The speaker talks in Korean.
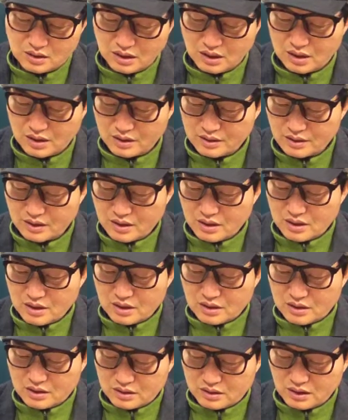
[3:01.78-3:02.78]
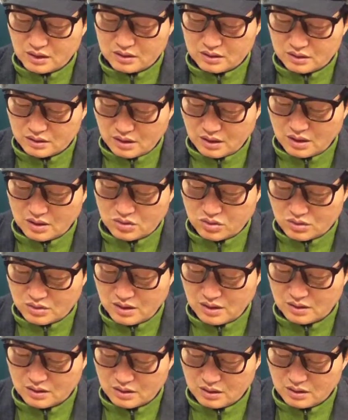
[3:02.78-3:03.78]
때 그대들의
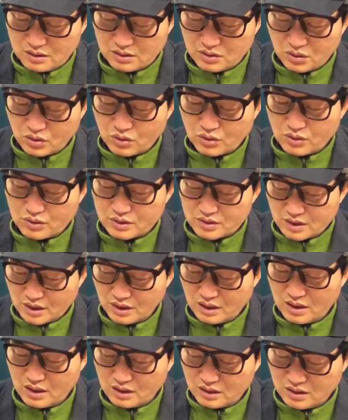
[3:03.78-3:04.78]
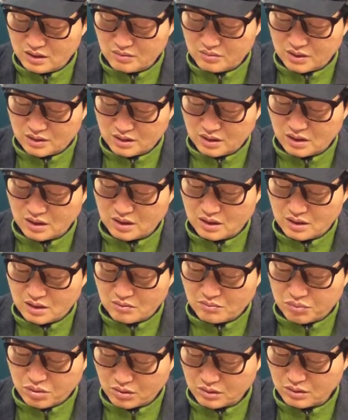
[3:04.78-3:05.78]
조상들도 재앙을 받아
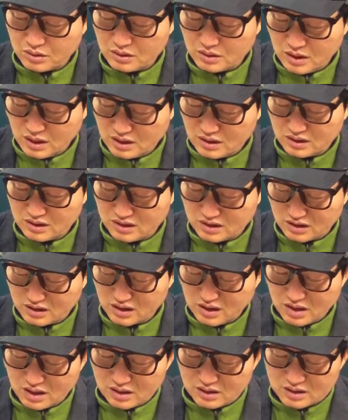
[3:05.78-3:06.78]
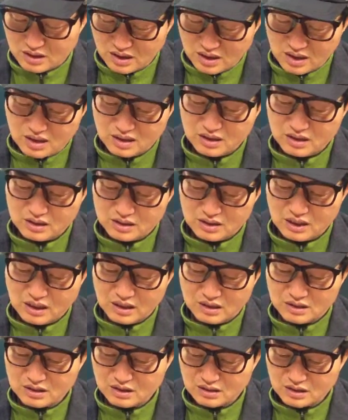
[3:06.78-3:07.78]
복을 내리든가 재앙을
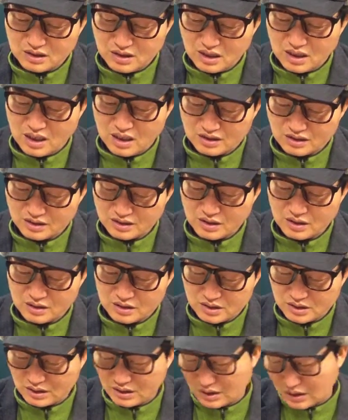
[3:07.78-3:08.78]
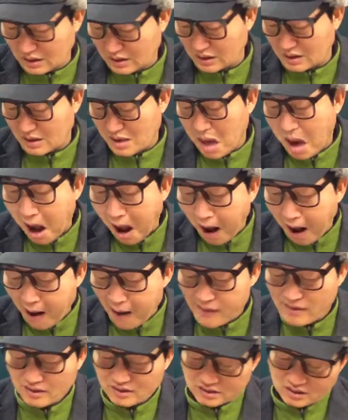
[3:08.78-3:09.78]
내리든가 하는 것이니
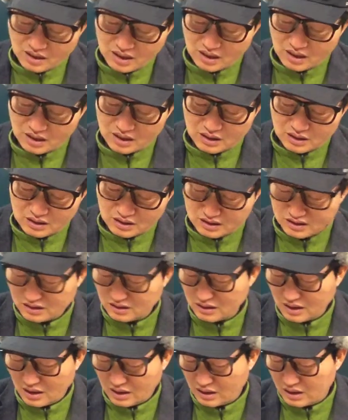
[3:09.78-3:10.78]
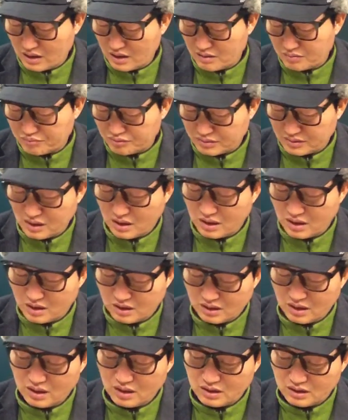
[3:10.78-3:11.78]
이는 내가
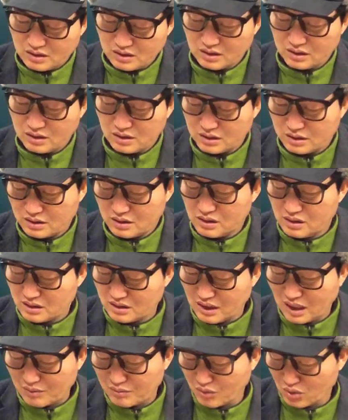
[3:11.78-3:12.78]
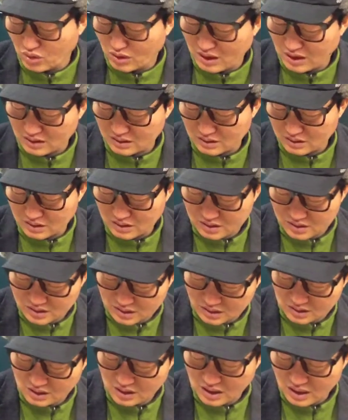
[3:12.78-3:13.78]
부당하게 은덕을 남용한
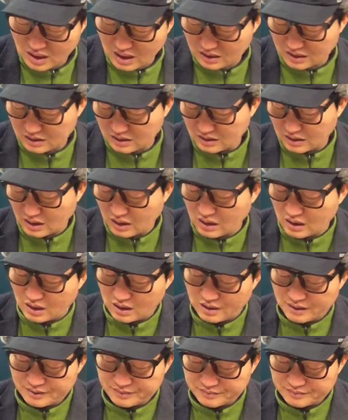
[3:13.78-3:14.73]
것이 아니다.